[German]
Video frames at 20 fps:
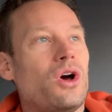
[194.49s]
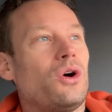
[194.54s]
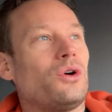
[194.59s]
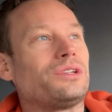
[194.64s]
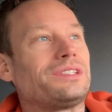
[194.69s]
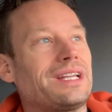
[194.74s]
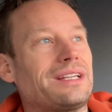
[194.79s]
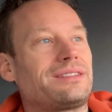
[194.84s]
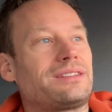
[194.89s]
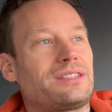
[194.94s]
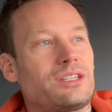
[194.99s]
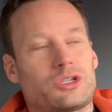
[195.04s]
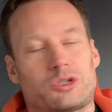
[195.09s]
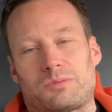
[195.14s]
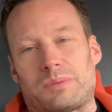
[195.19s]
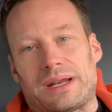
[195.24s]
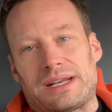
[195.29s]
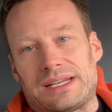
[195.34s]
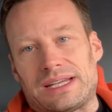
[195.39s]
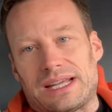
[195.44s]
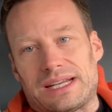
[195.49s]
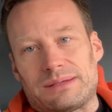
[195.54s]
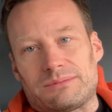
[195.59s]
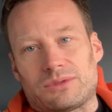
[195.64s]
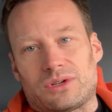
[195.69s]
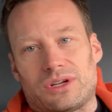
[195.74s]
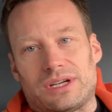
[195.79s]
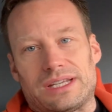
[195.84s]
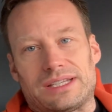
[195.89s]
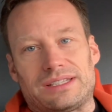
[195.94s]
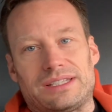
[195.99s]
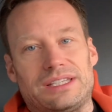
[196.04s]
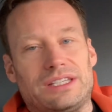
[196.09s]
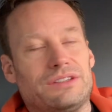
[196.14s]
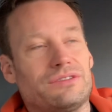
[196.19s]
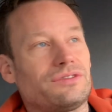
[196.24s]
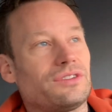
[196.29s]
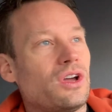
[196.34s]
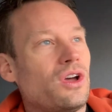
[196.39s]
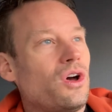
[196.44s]
Und das ist das Spannende an einem
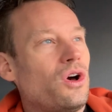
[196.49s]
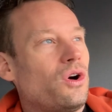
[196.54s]
Kollektiv.